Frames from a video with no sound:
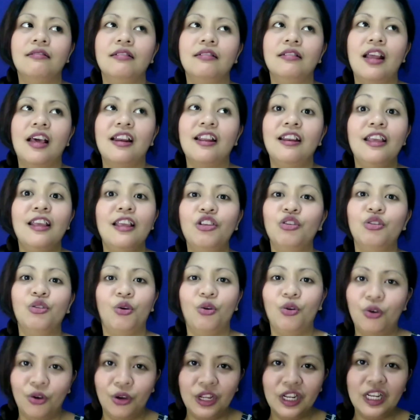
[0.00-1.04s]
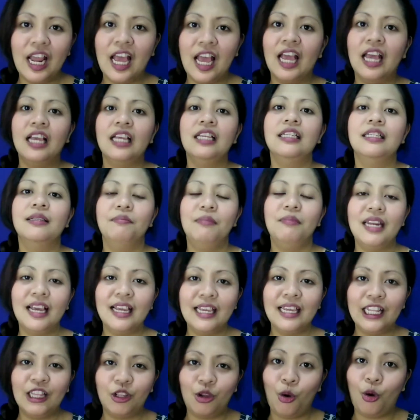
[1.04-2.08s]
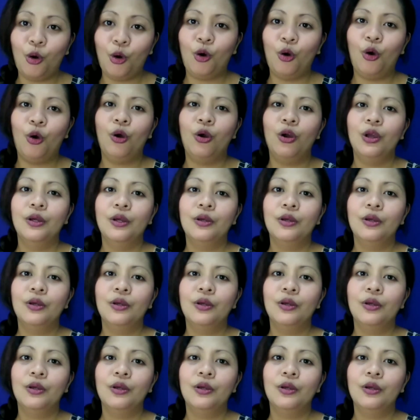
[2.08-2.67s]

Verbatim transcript: narinig nyo doon na binanggit kong